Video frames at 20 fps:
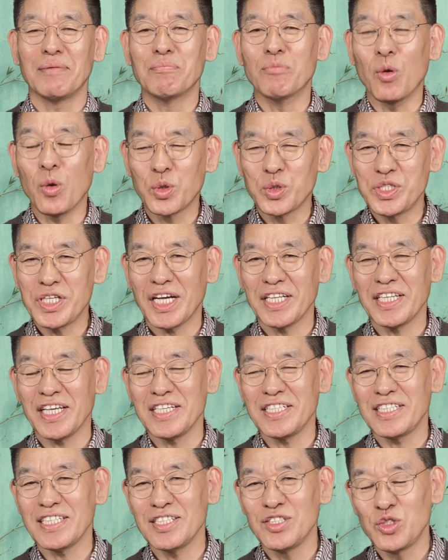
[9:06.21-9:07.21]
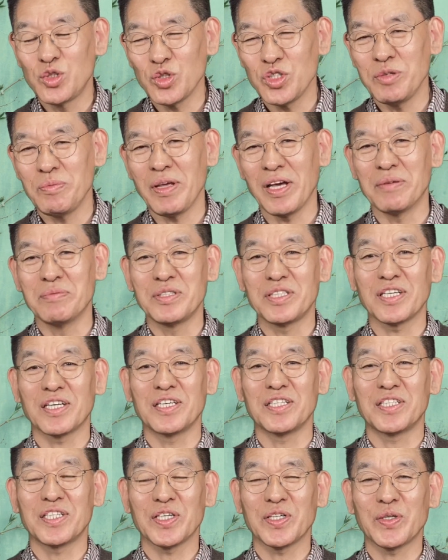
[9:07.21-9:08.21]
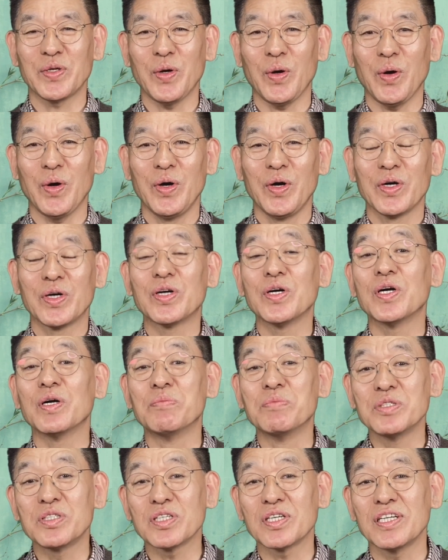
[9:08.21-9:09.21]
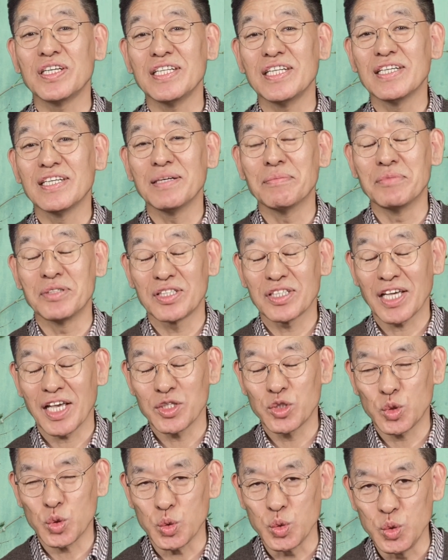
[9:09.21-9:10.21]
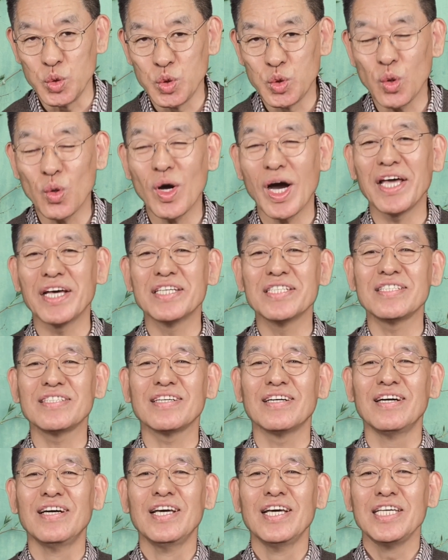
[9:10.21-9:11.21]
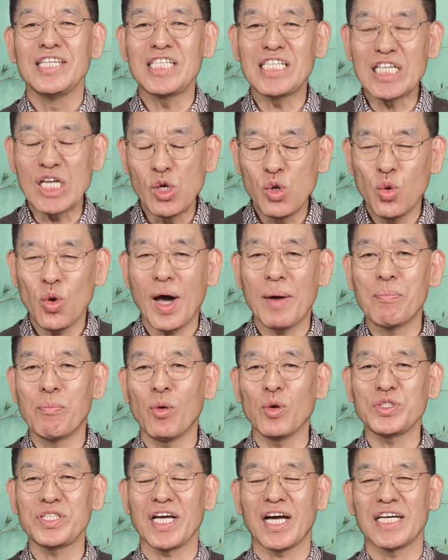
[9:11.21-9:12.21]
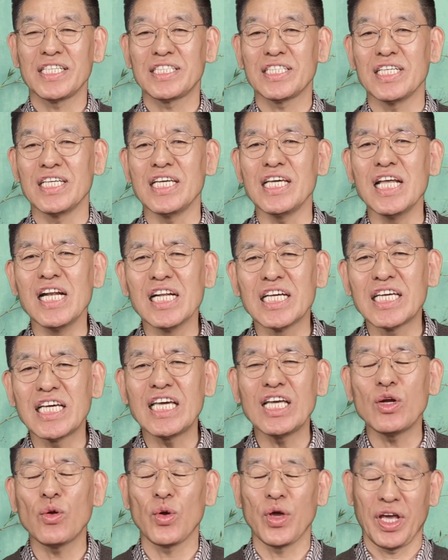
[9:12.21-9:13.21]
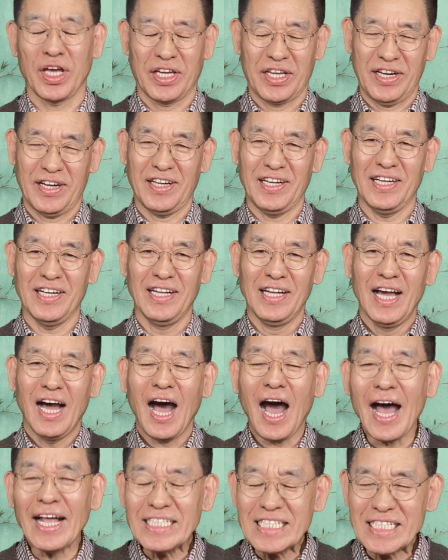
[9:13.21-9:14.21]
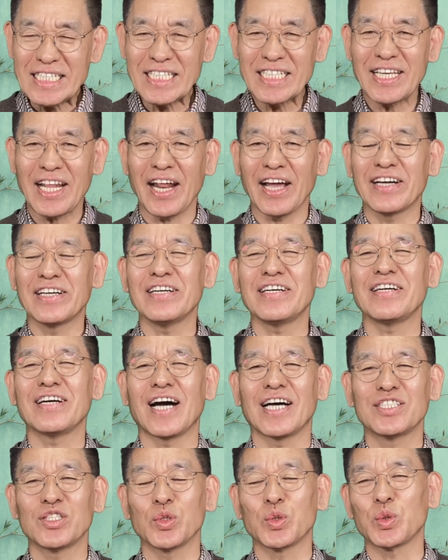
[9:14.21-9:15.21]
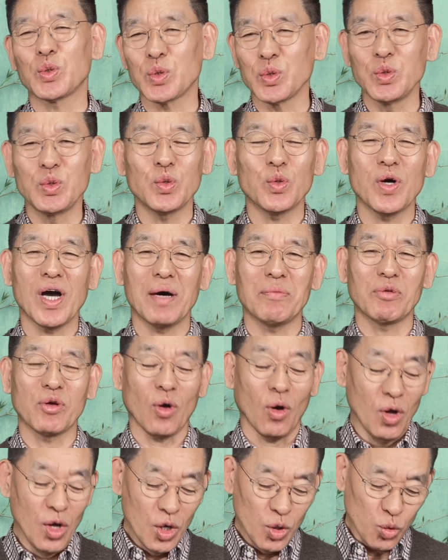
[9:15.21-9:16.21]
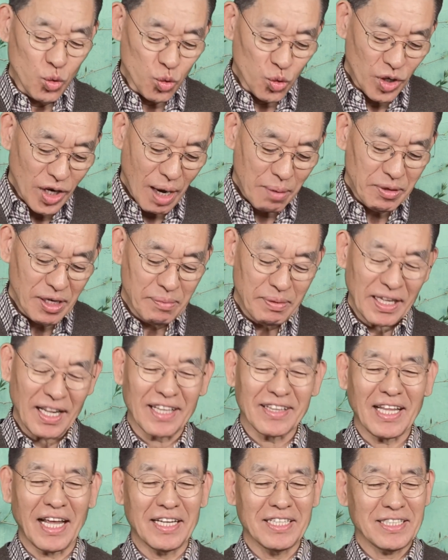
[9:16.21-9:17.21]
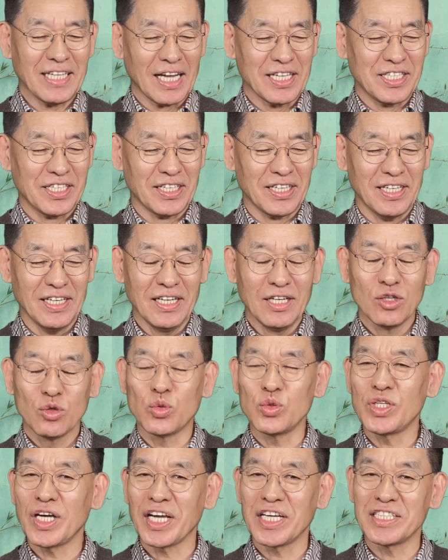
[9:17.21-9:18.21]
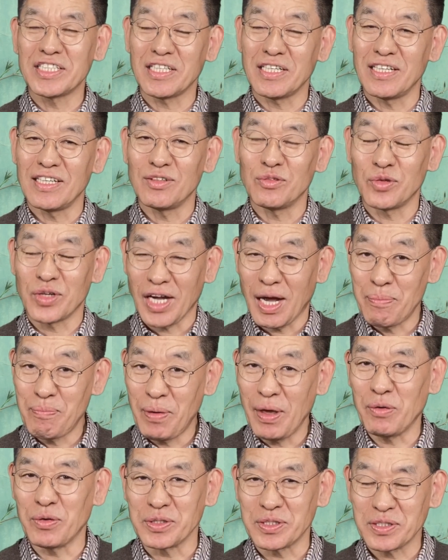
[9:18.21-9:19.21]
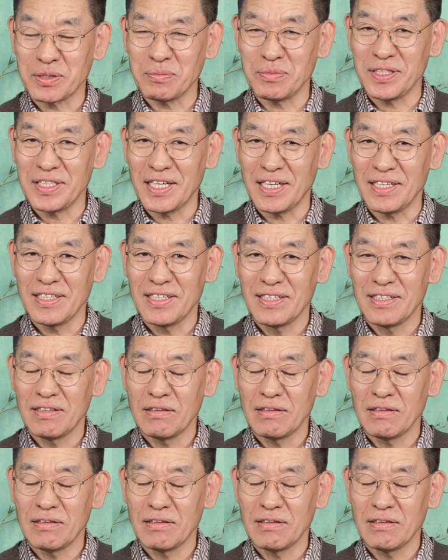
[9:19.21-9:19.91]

목자 대신 주님의 음성을 듣고 그 음성을 음성에 순종하여서 실로암 못에 가서 1km의 길을 안식일에 걸어가서 순종함으로 구원함을 받았다는 사실을 구장에서는 우리가 배웠습니다.